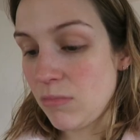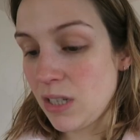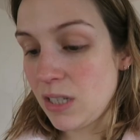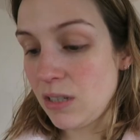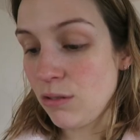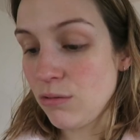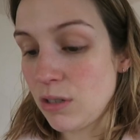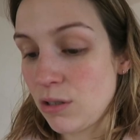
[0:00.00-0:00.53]
Mais
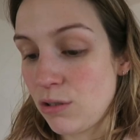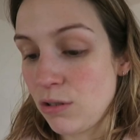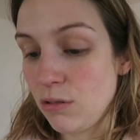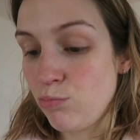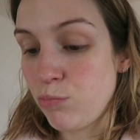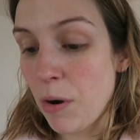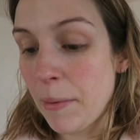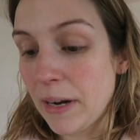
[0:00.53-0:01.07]
sinon c'est
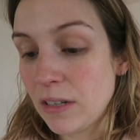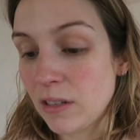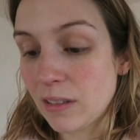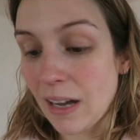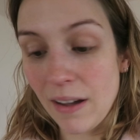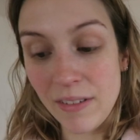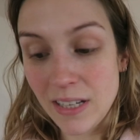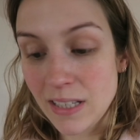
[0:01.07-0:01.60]
ça, pas mal de
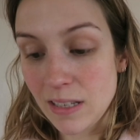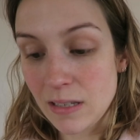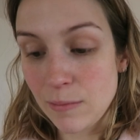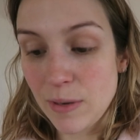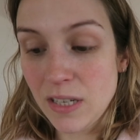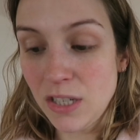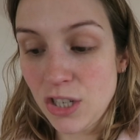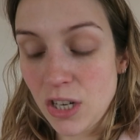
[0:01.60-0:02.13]
travail cette
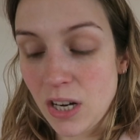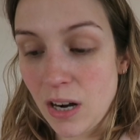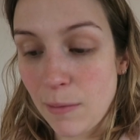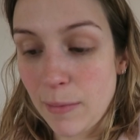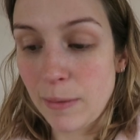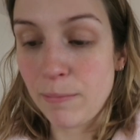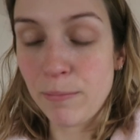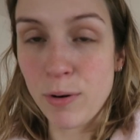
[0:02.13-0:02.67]
semaine. J'ai quand
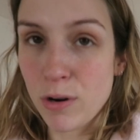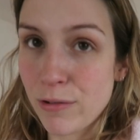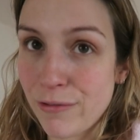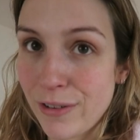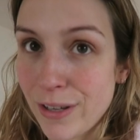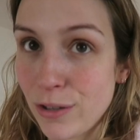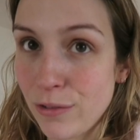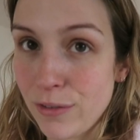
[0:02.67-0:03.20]
même pas
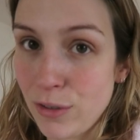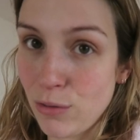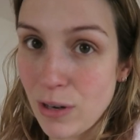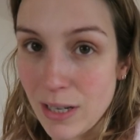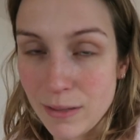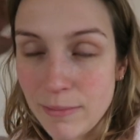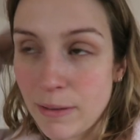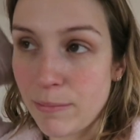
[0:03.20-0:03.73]
fait de vidéos
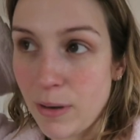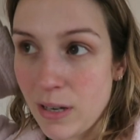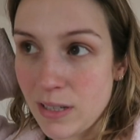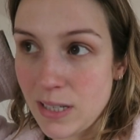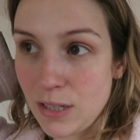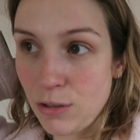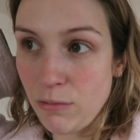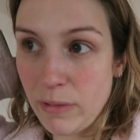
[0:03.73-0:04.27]
la semaine
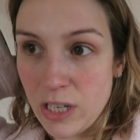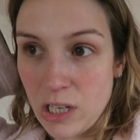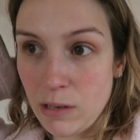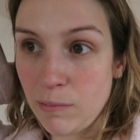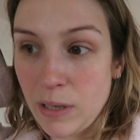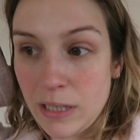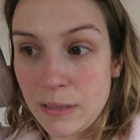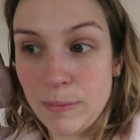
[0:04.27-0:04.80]
passée sur ma
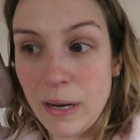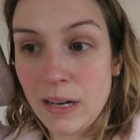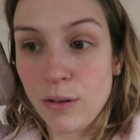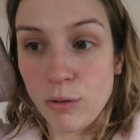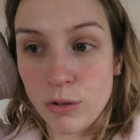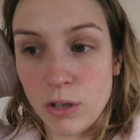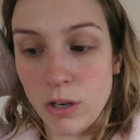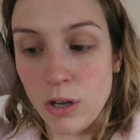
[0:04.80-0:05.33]
chaîne principale,
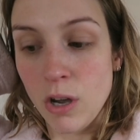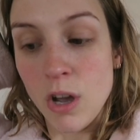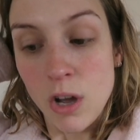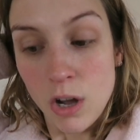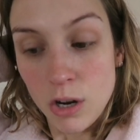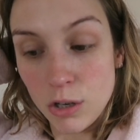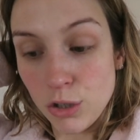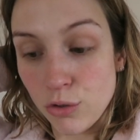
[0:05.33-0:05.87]
donc euh,
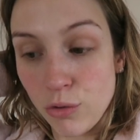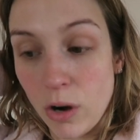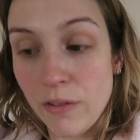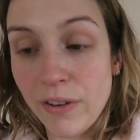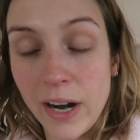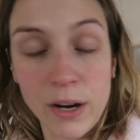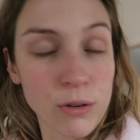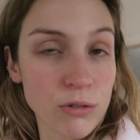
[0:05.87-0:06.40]
là je vais en
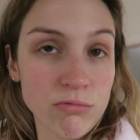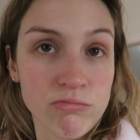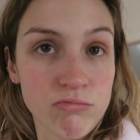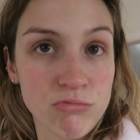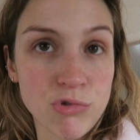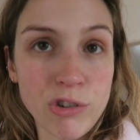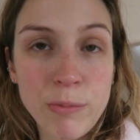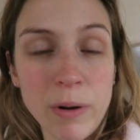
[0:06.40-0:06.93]
faire une.
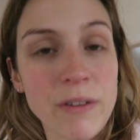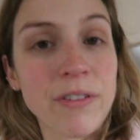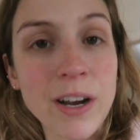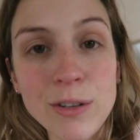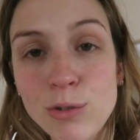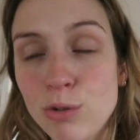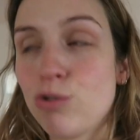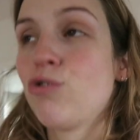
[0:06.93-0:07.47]
Je vais pas en
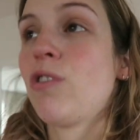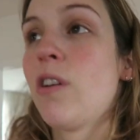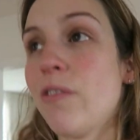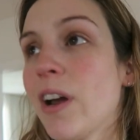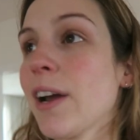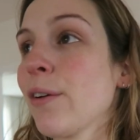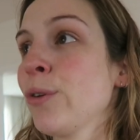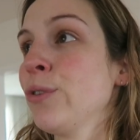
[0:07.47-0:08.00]
faire deux, je vais en
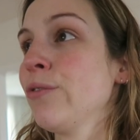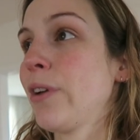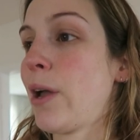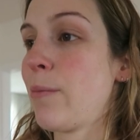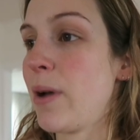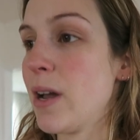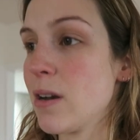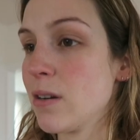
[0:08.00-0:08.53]
faire une
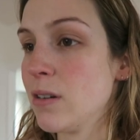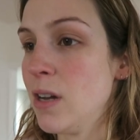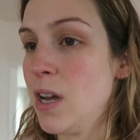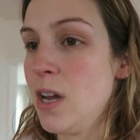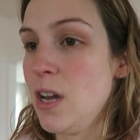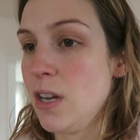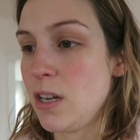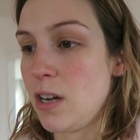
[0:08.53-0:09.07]
vraiment là.
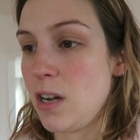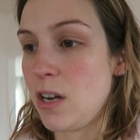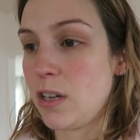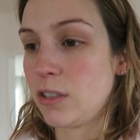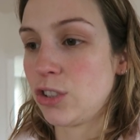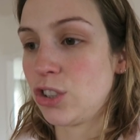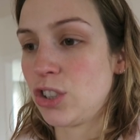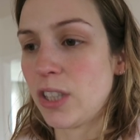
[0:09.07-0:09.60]

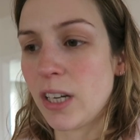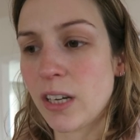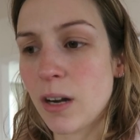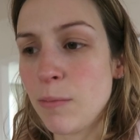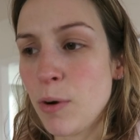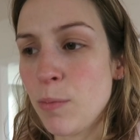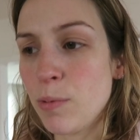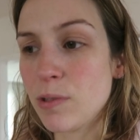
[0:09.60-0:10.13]
Euh, j'étais
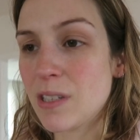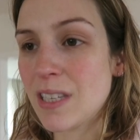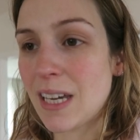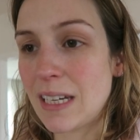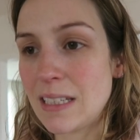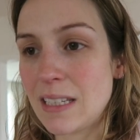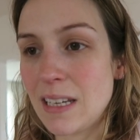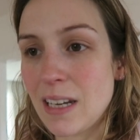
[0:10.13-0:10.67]
comme un peu
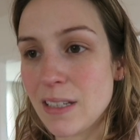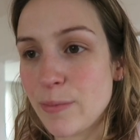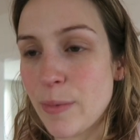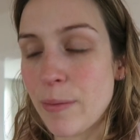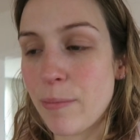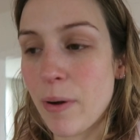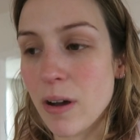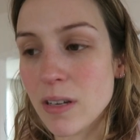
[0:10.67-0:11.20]
stressée la
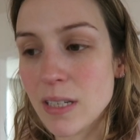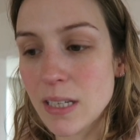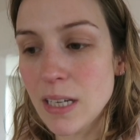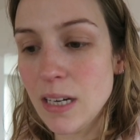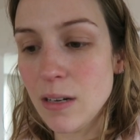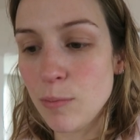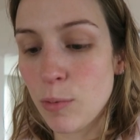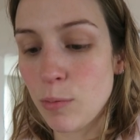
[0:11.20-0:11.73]
semaine
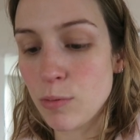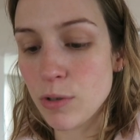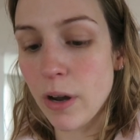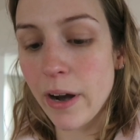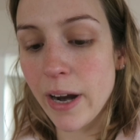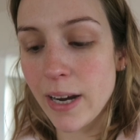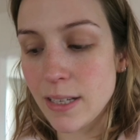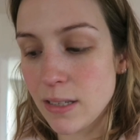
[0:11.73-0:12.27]
passée là pour
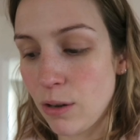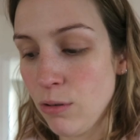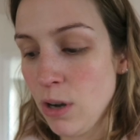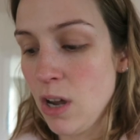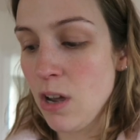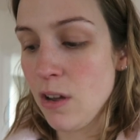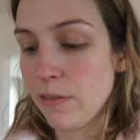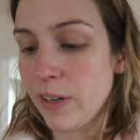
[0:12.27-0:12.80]
plusieurs raisons.
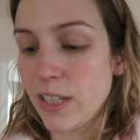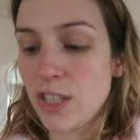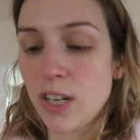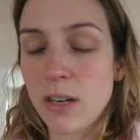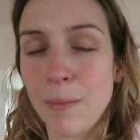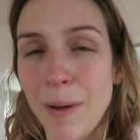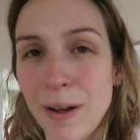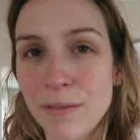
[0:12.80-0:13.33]
Fait que
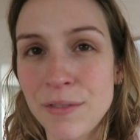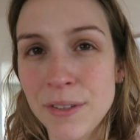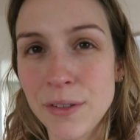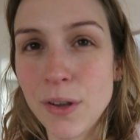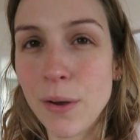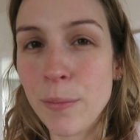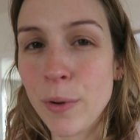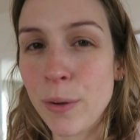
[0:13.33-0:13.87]
j'ai comme envie
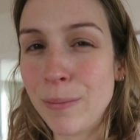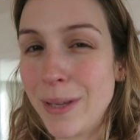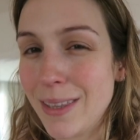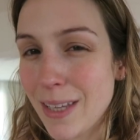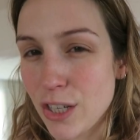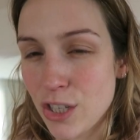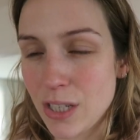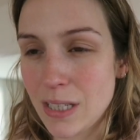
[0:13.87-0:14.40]
de me
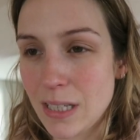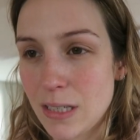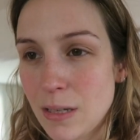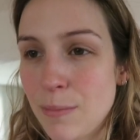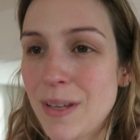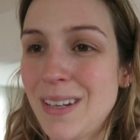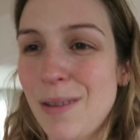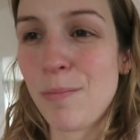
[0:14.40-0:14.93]
ménager cette
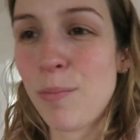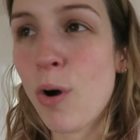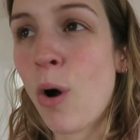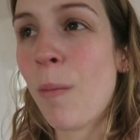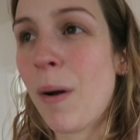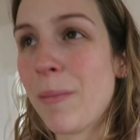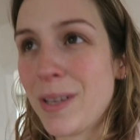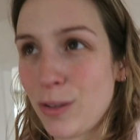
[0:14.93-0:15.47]
semaine et
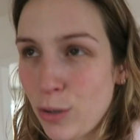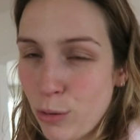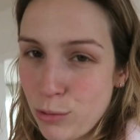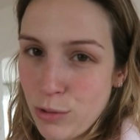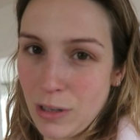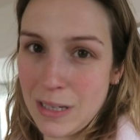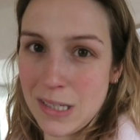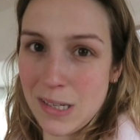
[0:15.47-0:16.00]
pas m'en mettre
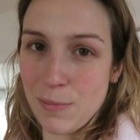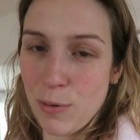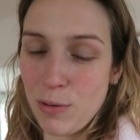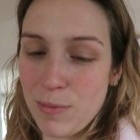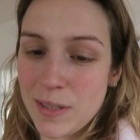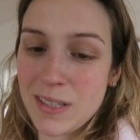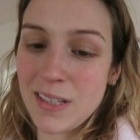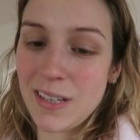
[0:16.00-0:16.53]
trop sur les
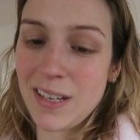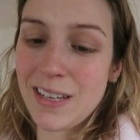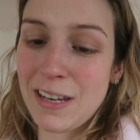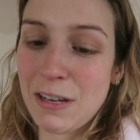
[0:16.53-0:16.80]
épaules parce que c'est